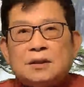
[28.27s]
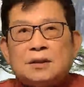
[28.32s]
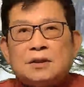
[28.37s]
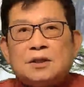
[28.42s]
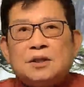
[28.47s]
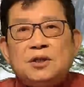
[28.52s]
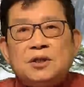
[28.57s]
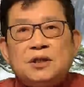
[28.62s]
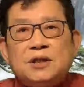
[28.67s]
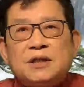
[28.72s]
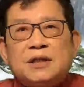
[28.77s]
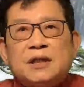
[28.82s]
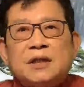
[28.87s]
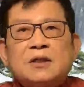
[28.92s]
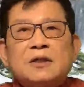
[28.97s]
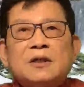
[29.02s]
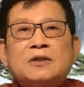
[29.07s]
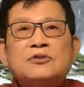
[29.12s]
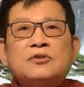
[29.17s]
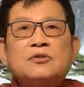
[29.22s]
疫情的
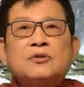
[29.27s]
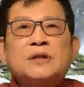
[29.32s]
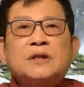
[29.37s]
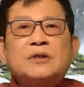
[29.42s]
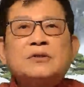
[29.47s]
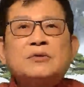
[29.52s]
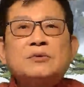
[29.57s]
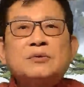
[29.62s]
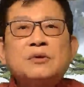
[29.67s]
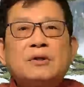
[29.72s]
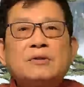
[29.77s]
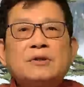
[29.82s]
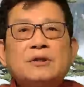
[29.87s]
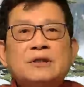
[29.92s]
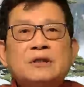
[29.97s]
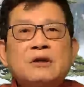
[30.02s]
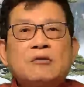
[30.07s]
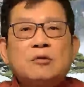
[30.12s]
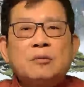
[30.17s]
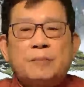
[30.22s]
严重程度远远
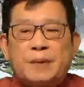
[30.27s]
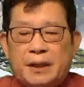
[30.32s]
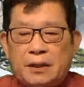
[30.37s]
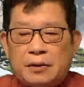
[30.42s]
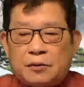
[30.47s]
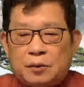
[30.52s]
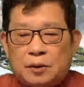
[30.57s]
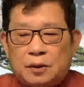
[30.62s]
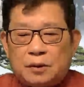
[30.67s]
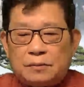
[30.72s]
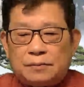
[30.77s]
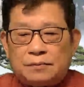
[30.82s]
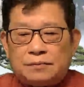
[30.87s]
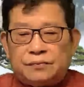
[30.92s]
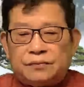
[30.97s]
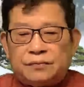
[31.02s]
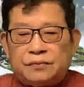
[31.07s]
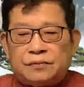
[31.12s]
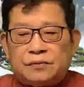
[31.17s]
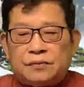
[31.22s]
超过美国，
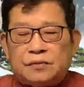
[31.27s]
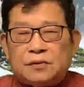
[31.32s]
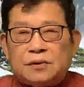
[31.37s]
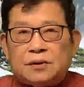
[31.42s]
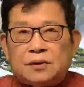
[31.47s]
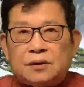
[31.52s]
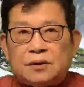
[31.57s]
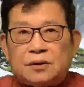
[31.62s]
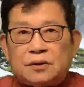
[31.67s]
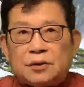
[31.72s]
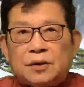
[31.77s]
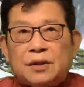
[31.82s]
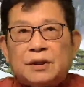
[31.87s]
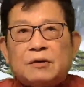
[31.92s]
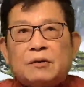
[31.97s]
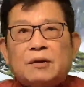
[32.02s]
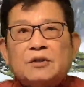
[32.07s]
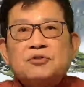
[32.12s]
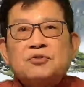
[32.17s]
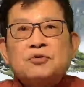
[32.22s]
所以有
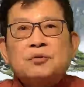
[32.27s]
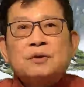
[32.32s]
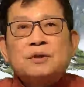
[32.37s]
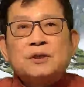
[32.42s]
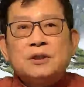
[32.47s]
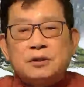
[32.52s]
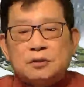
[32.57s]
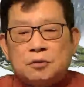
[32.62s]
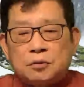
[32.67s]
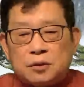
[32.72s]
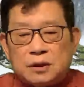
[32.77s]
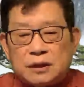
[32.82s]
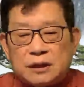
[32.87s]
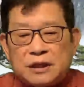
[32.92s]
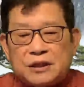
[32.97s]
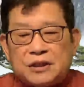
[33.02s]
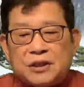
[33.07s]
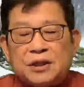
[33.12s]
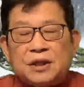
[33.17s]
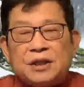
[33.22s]
人说印度正在
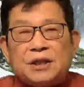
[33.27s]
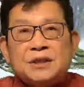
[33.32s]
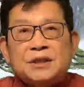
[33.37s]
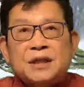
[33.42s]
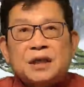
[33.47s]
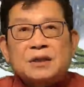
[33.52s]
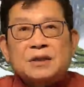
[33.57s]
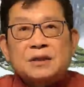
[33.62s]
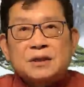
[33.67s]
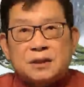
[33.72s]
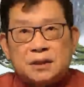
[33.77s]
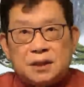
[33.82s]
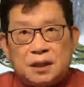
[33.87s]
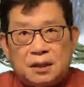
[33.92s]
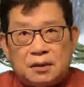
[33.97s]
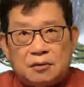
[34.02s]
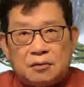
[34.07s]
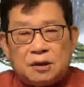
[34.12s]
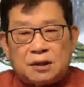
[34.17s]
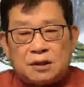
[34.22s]
经历一场社
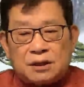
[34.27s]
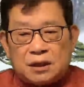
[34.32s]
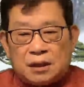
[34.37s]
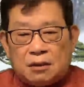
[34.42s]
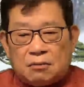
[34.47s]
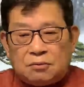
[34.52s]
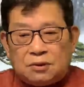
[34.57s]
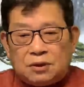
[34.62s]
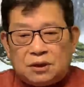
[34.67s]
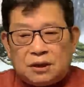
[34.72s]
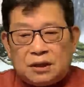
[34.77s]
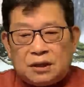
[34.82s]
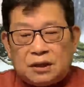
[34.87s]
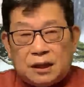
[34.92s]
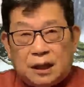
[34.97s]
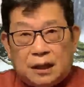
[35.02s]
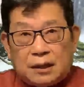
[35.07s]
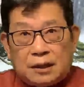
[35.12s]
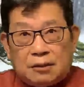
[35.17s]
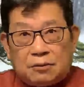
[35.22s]
会超级的
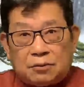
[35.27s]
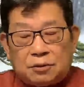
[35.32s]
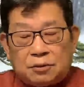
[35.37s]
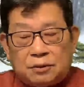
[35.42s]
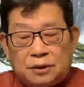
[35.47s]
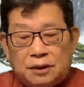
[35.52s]
大倒退。